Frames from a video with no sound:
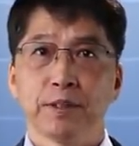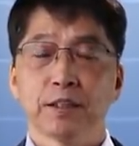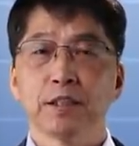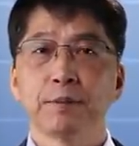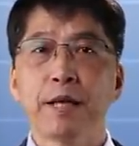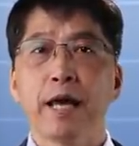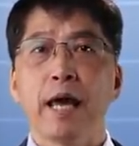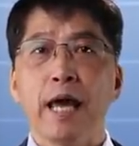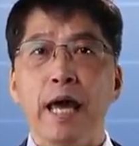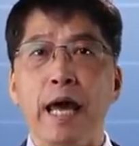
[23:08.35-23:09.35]

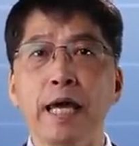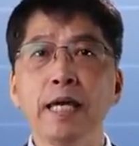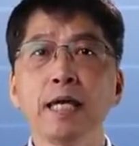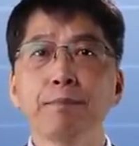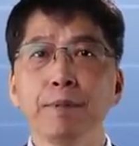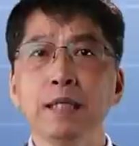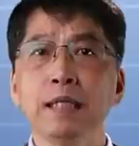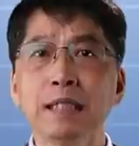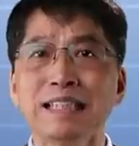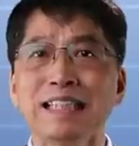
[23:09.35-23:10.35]
그림에 A,
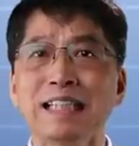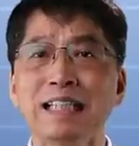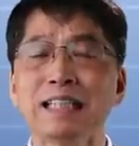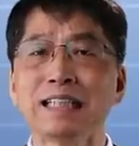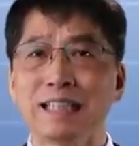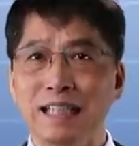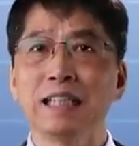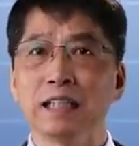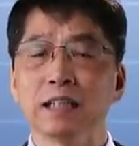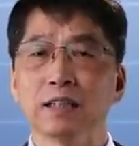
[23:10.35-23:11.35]
B, C,
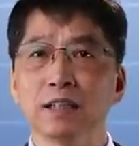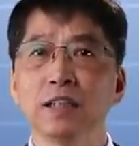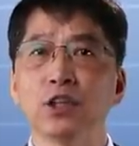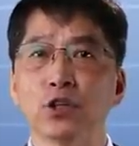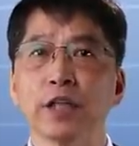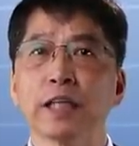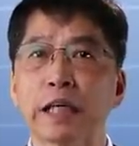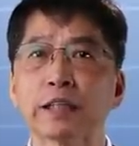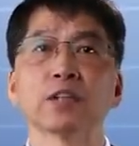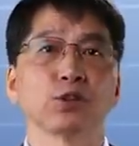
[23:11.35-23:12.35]
D 등이 여기에
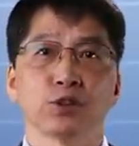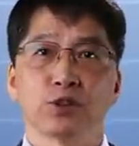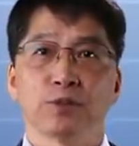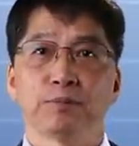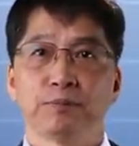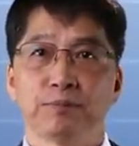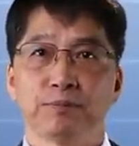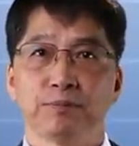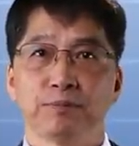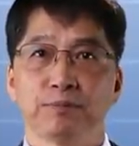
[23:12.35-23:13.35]
해당되는 거죠.
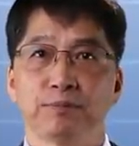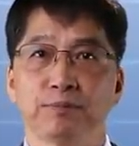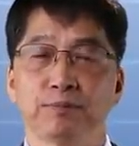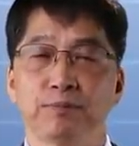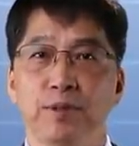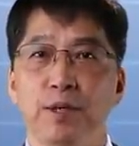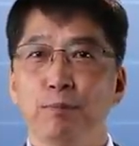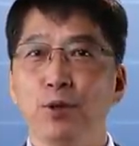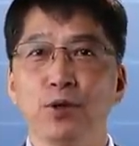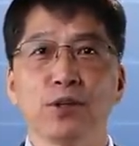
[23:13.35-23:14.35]

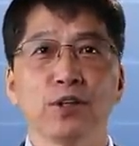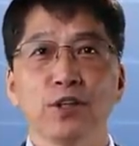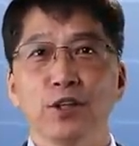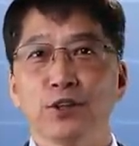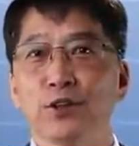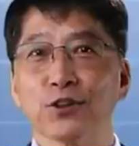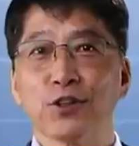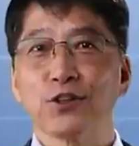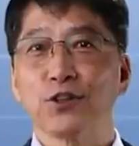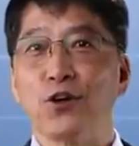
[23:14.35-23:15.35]
물론
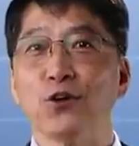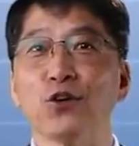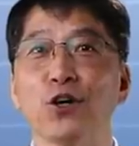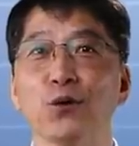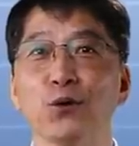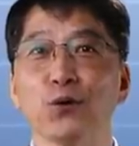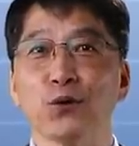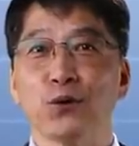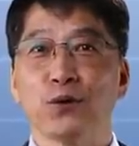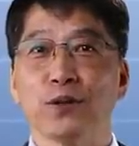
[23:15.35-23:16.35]
성경은 언어의
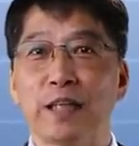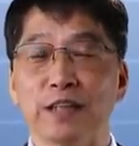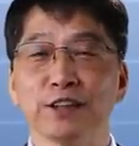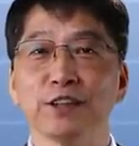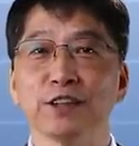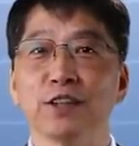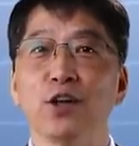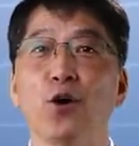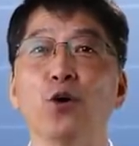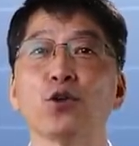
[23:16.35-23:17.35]
혼돈 당시
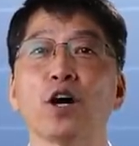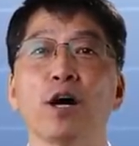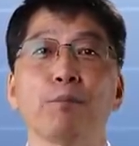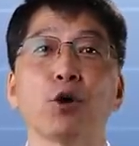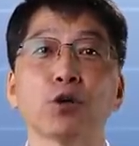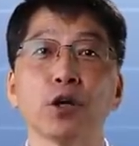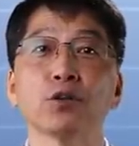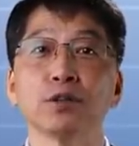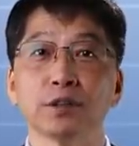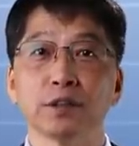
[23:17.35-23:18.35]
언어가 몇
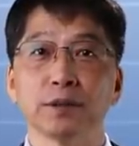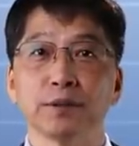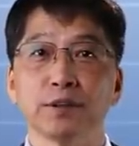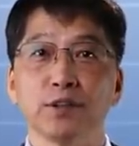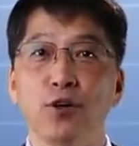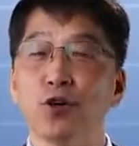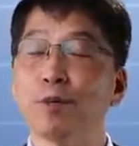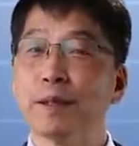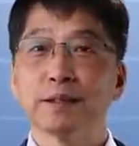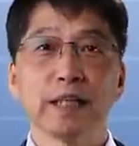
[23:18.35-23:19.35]
개였는지
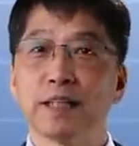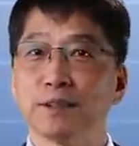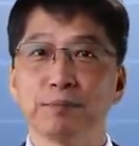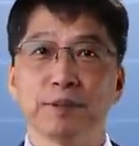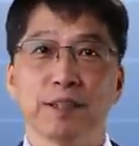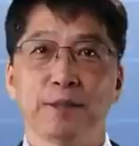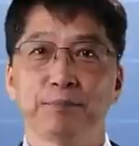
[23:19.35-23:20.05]
언급하지는 않았습니다.